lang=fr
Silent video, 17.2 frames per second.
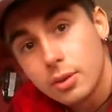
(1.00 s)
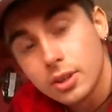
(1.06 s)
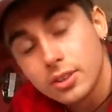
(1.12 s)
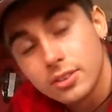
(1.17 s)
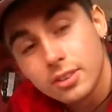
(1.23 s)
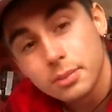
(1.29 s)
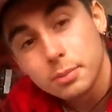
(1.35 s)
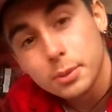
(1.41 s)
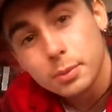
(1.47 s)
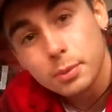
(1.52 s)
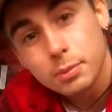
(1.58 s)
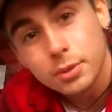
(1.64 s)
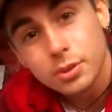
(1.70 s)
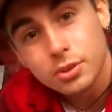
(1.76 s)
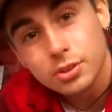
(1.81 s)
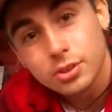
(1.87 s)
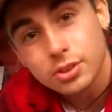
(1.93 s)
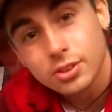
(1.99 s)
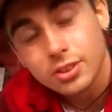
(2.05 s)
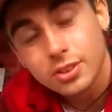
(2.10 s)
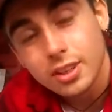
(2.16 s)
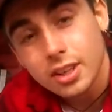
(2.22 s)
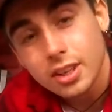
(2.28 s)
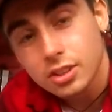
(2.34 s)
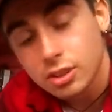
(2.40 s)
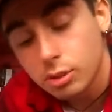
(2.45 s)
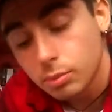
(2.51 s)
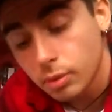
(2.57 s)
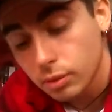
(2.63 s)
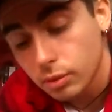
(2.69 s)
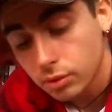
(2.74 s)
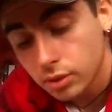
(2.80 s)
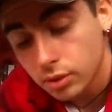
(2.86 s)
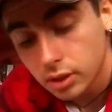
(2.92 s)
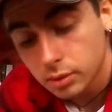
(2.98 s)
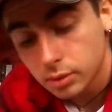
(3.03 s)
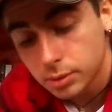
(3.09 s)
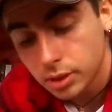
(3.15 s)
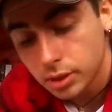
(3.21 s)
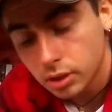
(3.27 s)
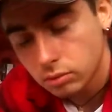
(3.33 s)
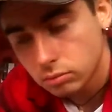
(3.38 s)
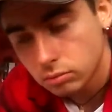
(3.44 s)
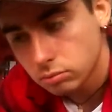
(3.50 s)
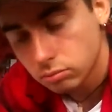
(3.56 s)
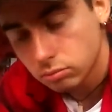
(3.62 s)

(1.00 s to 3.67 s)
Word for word: What's up les de chocolat, j'espère que vous allez bien.